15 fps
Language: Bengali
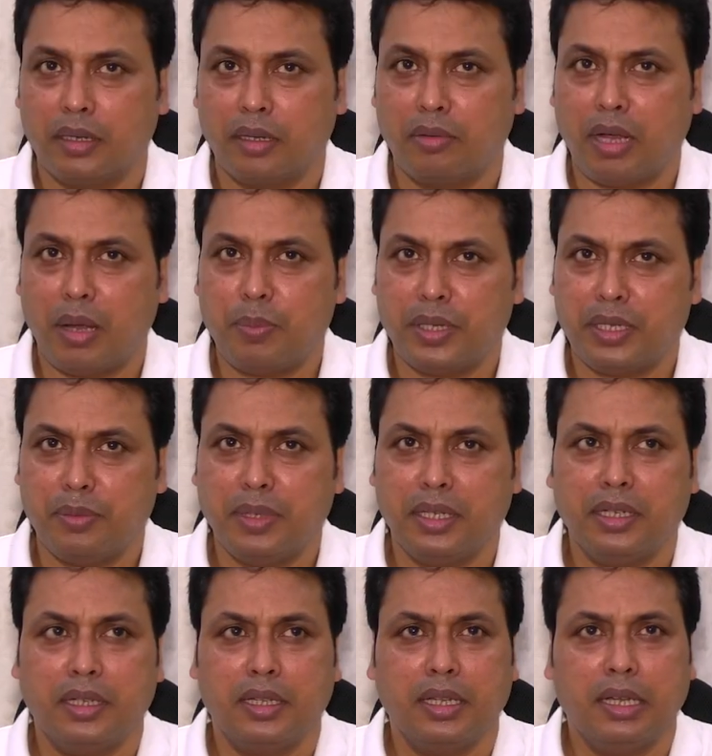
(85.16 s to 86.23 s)
কারণ অ্যাপেডেমিক
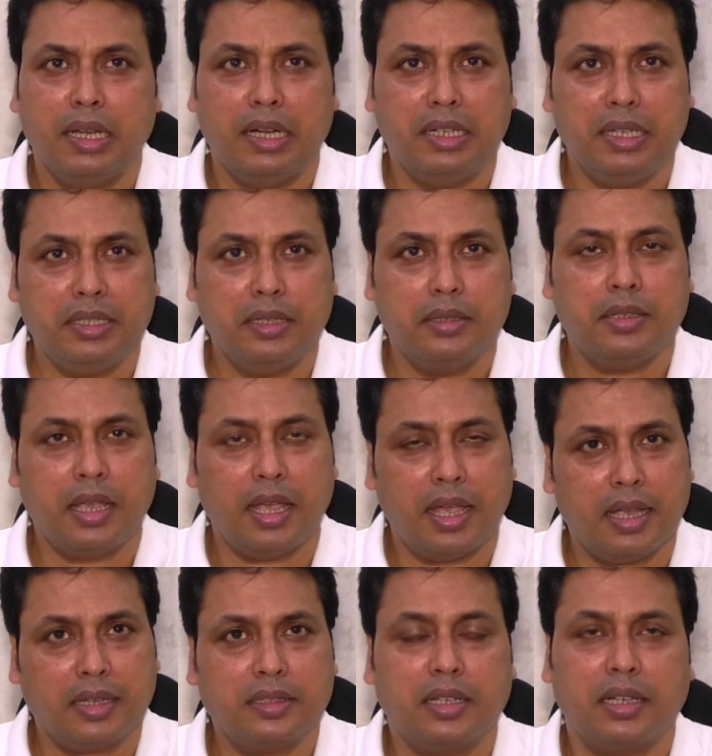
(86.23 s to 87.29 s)
ডিজিজ
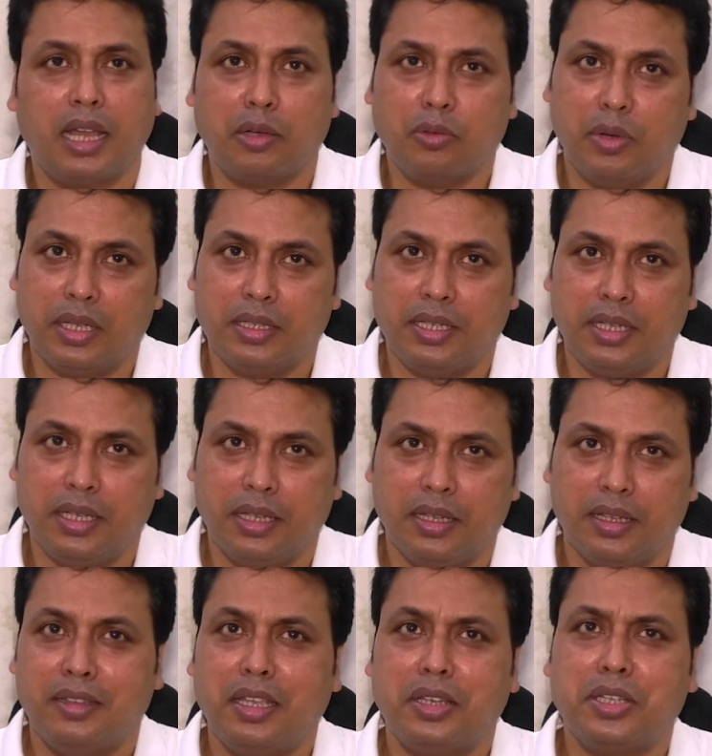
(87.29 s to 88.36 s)
অ্যাক্ট লাগু আছে
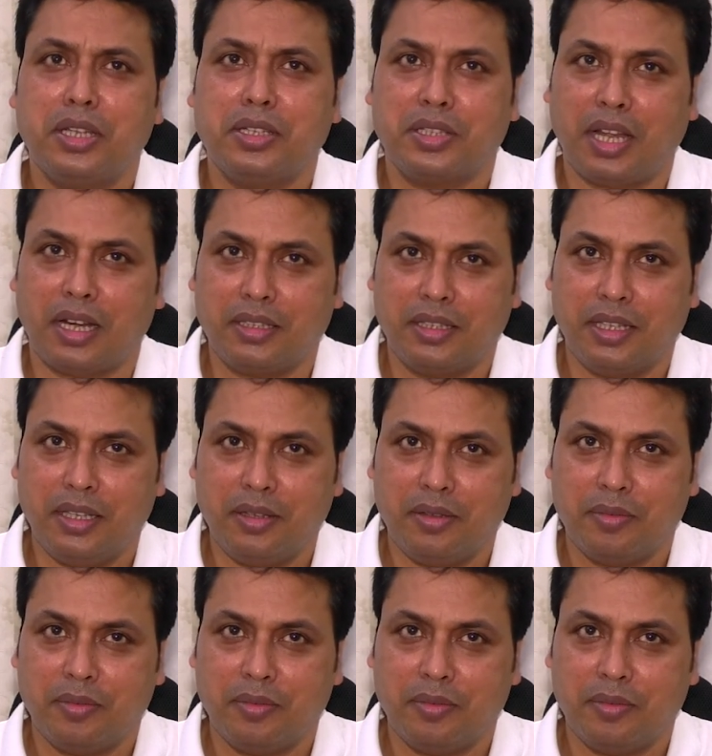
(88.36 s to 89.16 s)
দেশের স্বার্থে